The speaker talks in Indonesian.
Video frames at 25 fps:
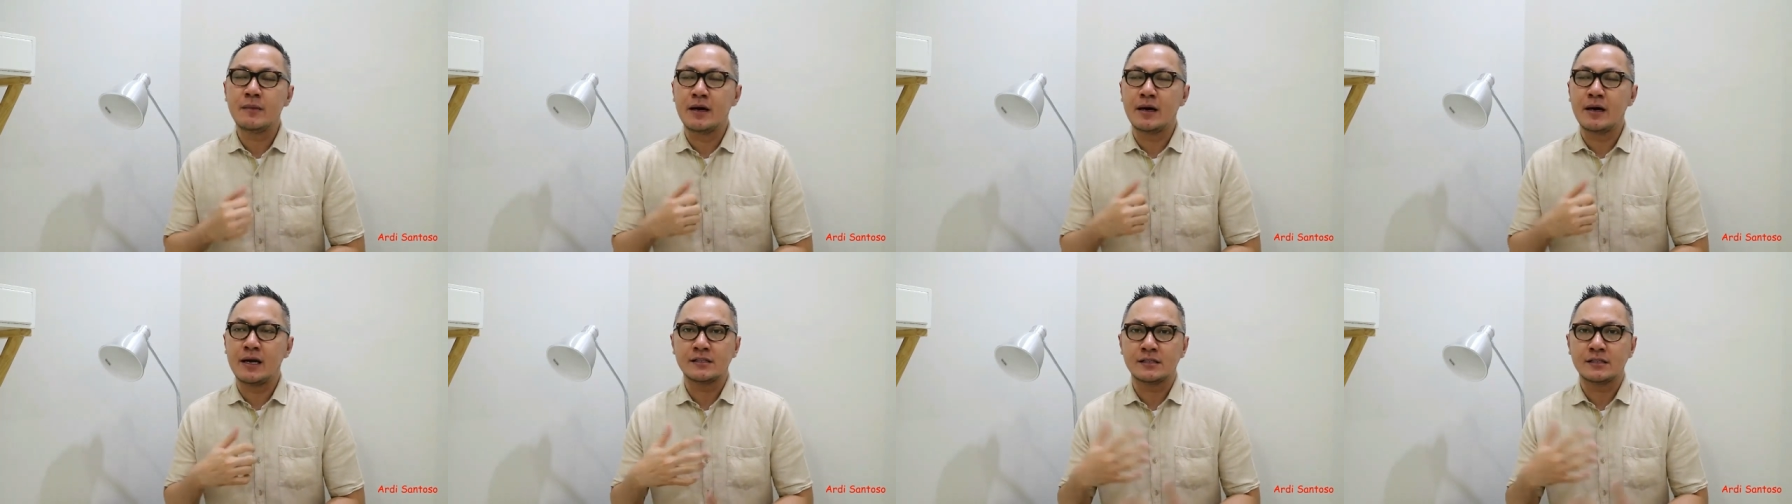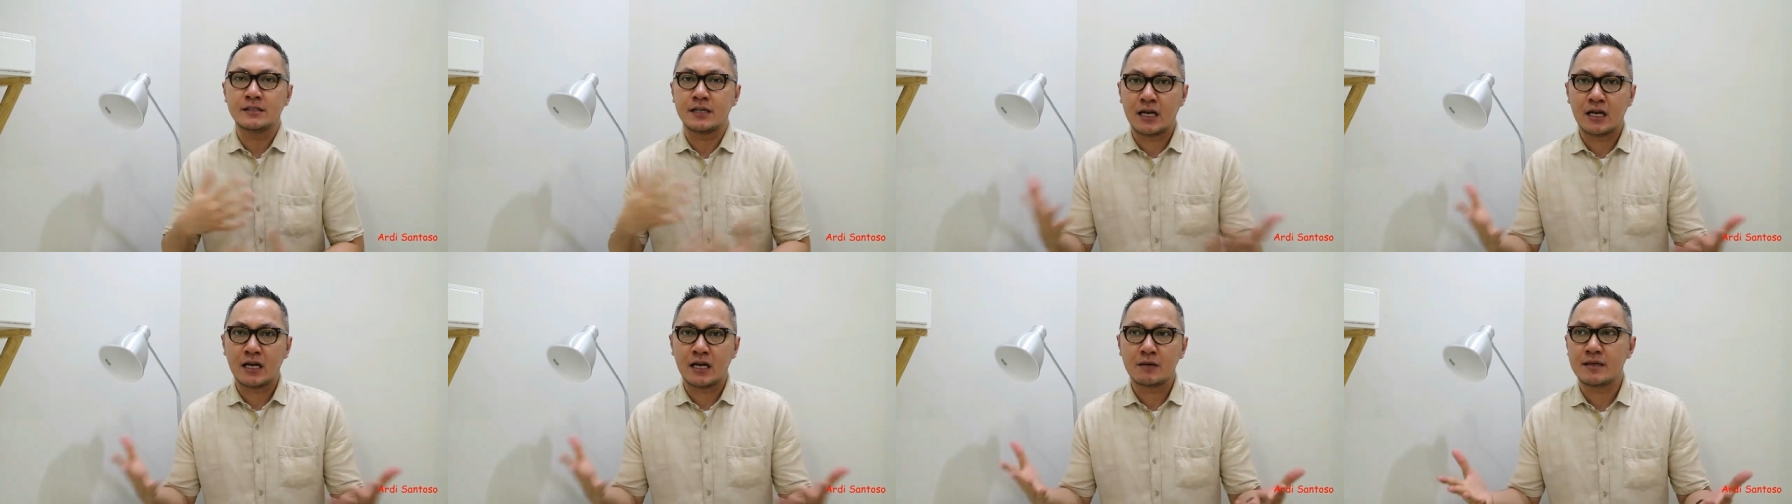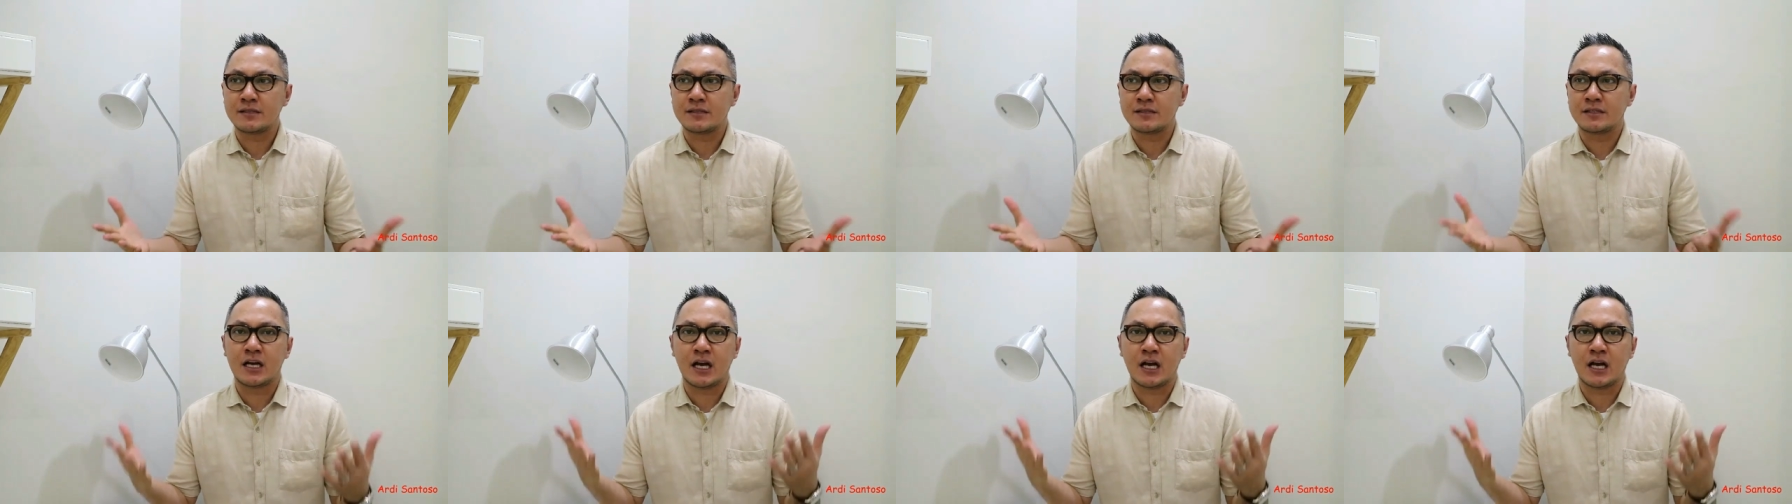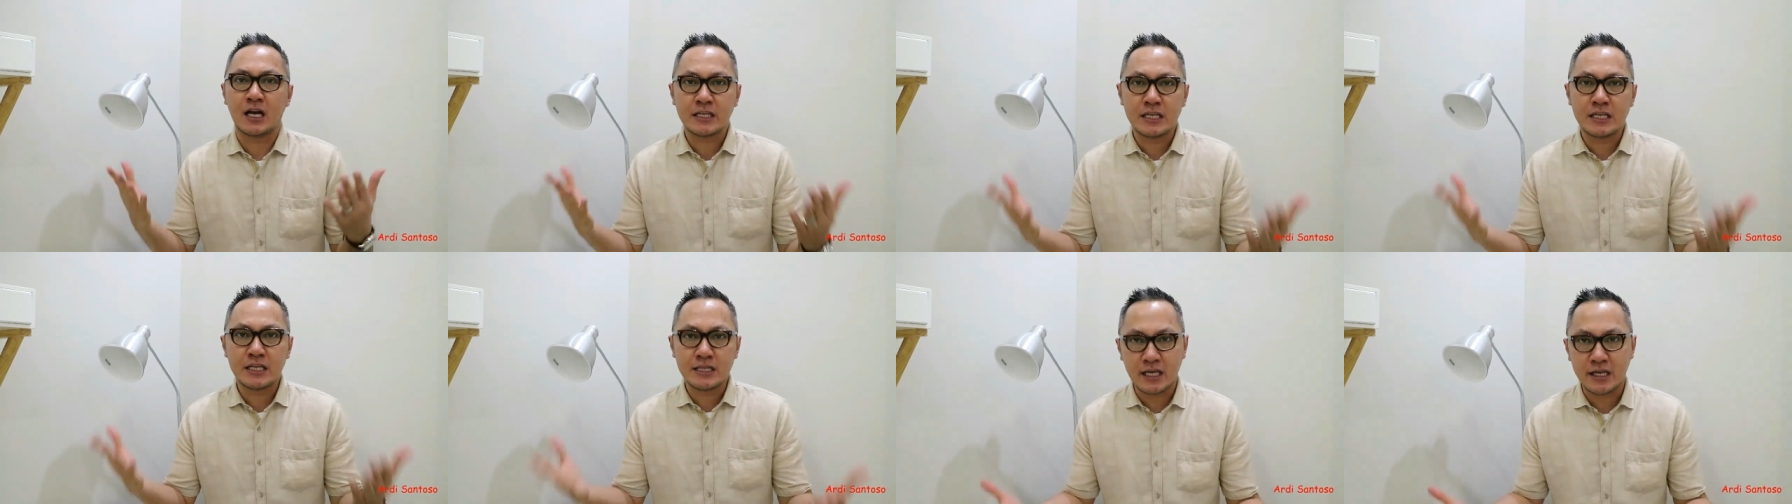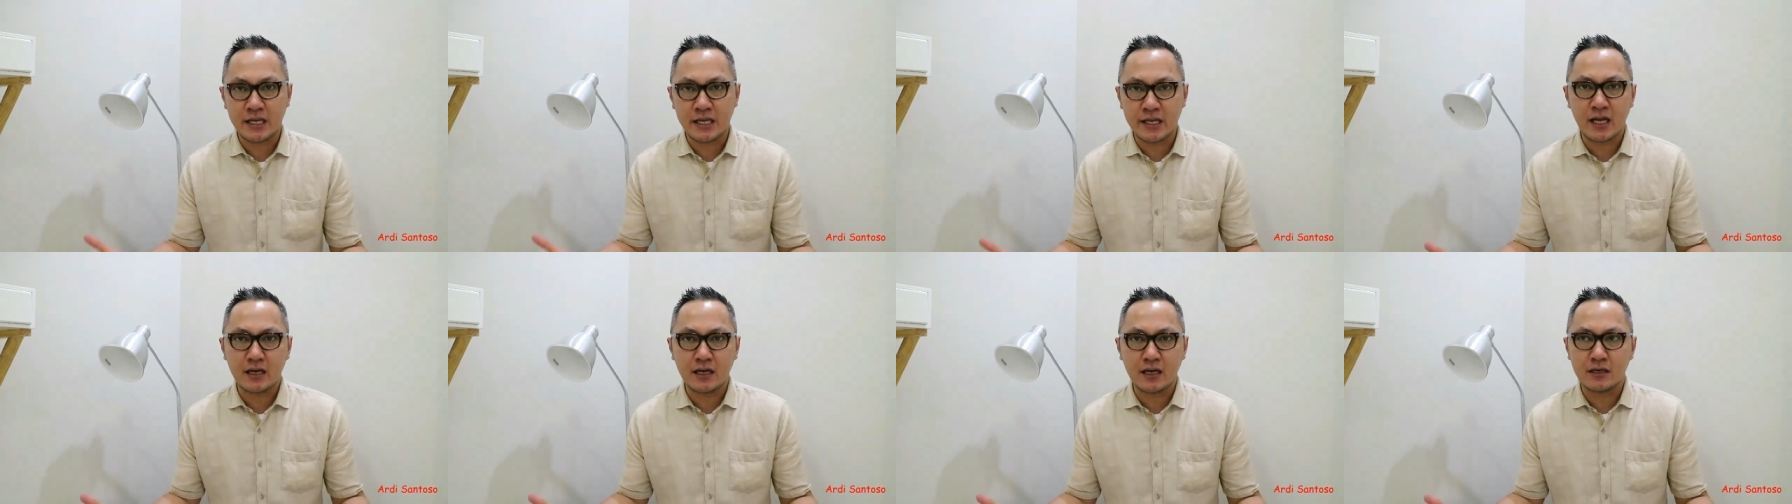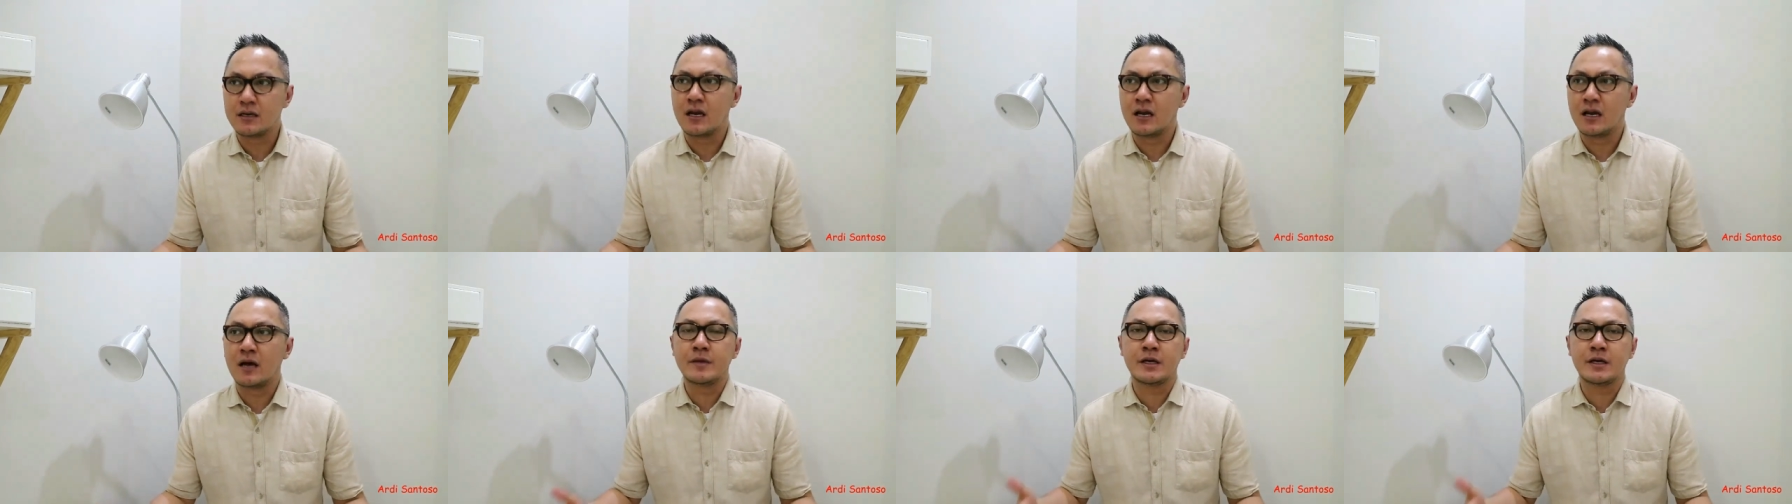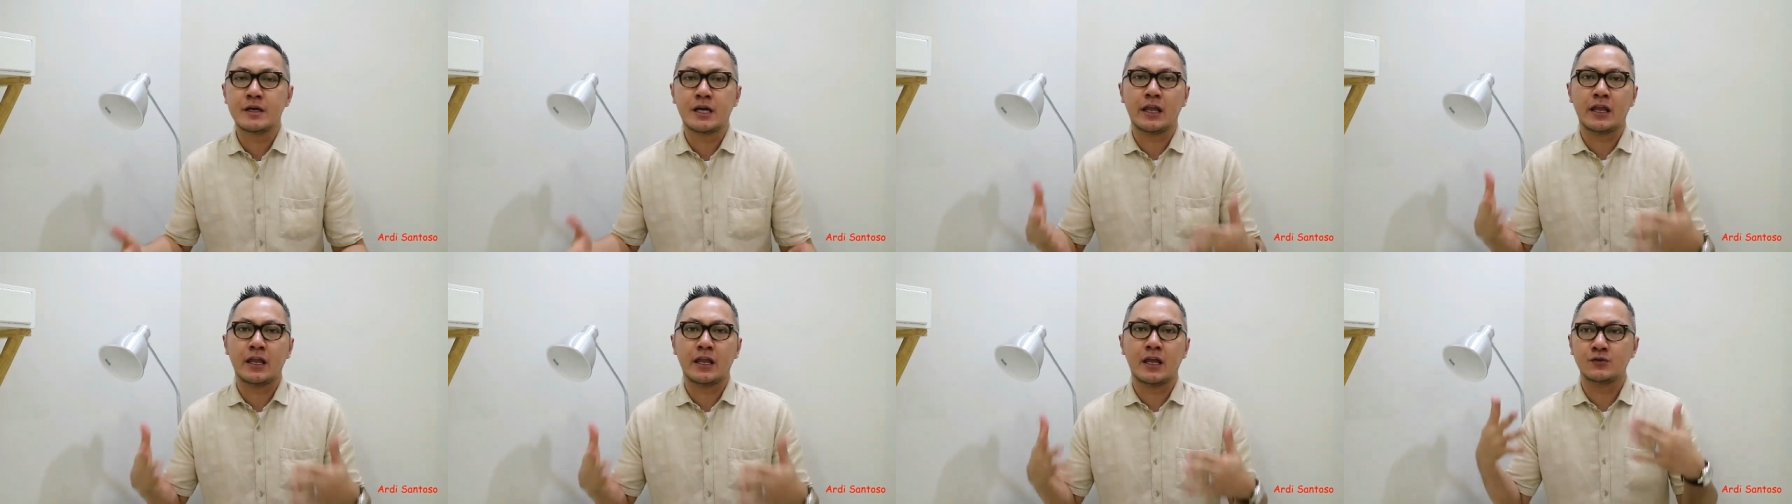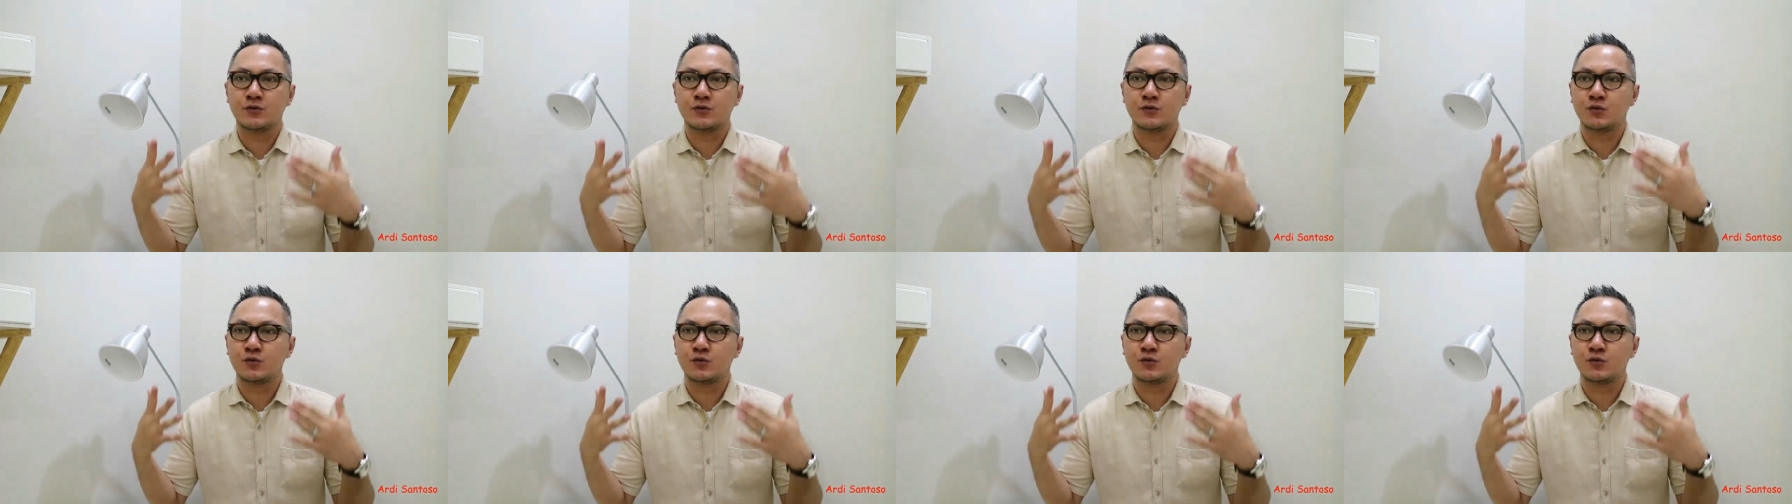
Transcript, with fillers: mana sekarang masyarakat kita ya dinamikanya